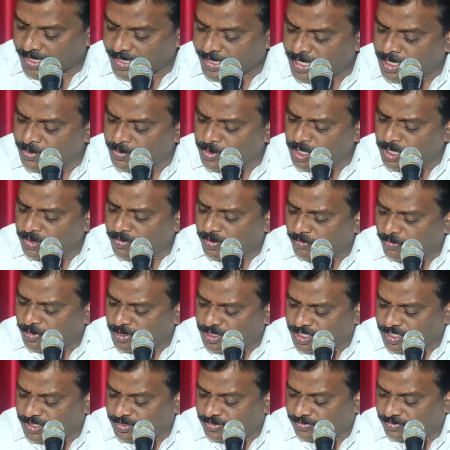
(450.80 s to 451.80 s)
ఎనిమిదవ
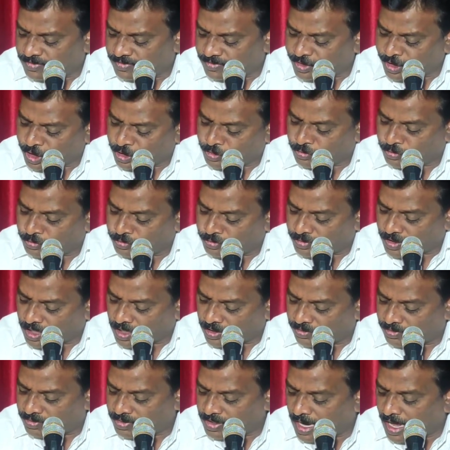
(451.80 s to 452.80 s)
వచనం
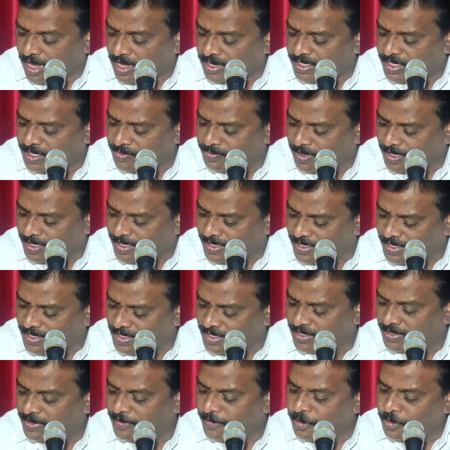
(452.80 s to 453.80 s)
చదువుతున్నాను నారీమణి
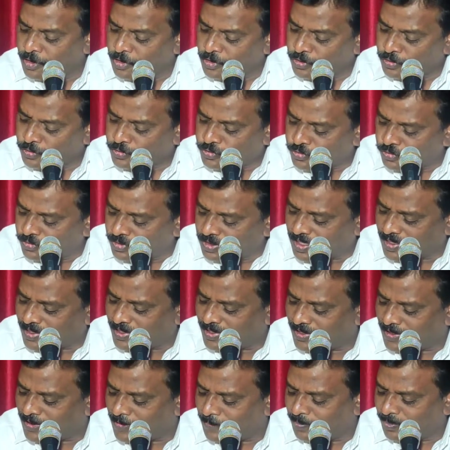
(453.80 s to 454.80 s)

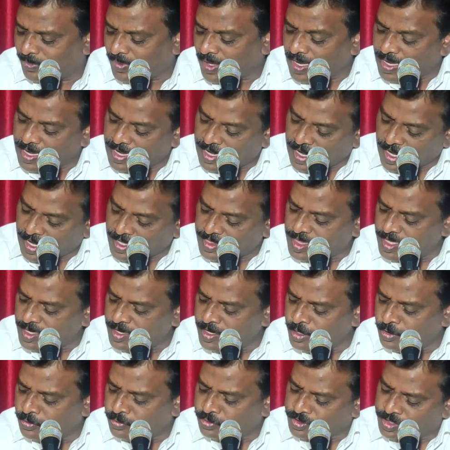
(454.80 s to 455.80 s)
సుందరి అది
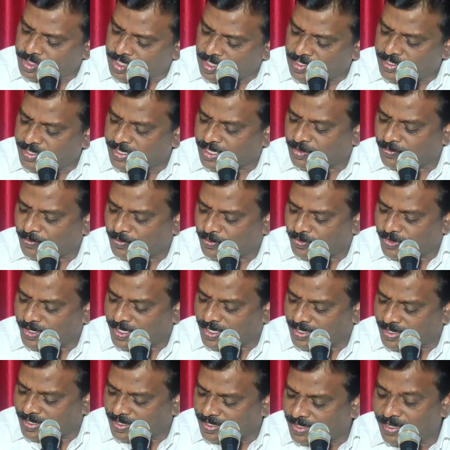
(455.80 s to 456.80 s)
నీకు
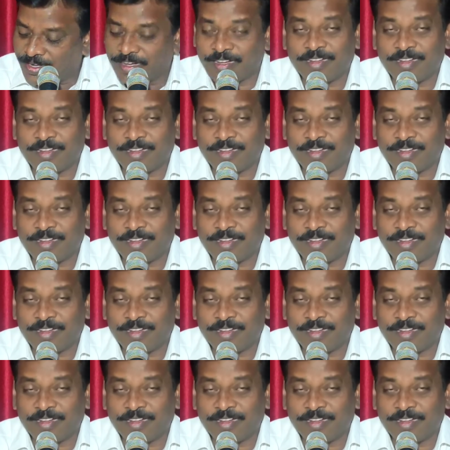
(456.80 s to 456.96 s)
తెలియకపోయేనా